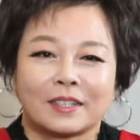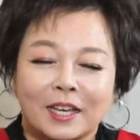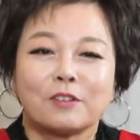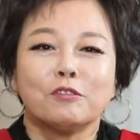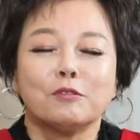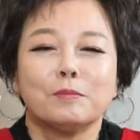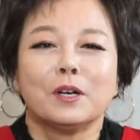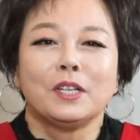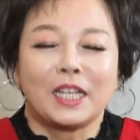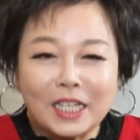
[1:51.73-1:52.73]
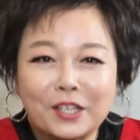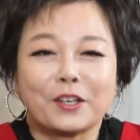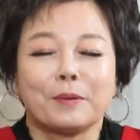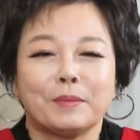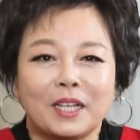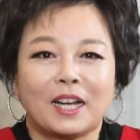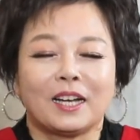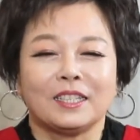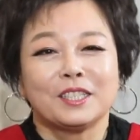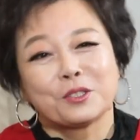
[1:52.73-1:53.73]
개그우먼 이경애입니다.
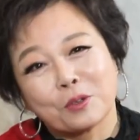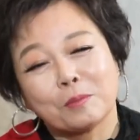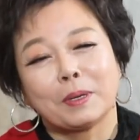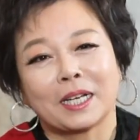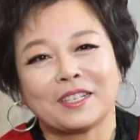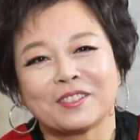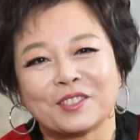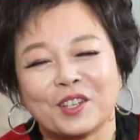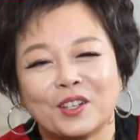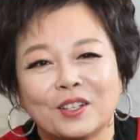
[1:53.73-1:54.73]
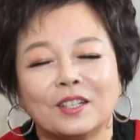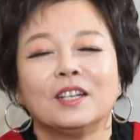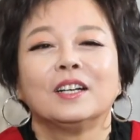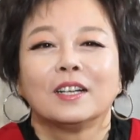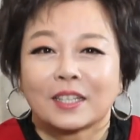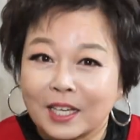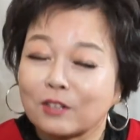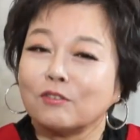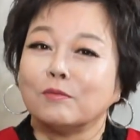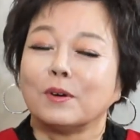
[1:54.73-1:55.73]
이제 조금 바뀌었어요.
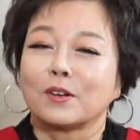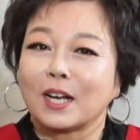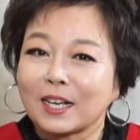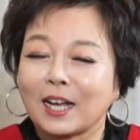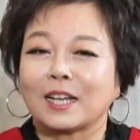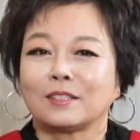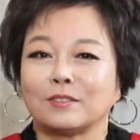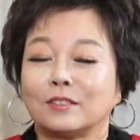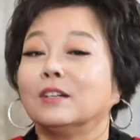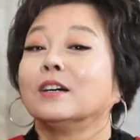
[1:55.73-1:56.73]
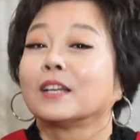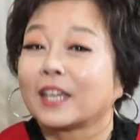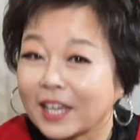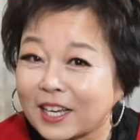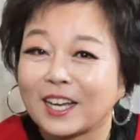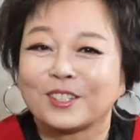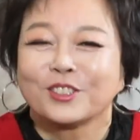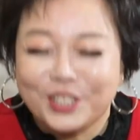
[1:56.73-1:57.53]
개그우먼과 가수, 개가수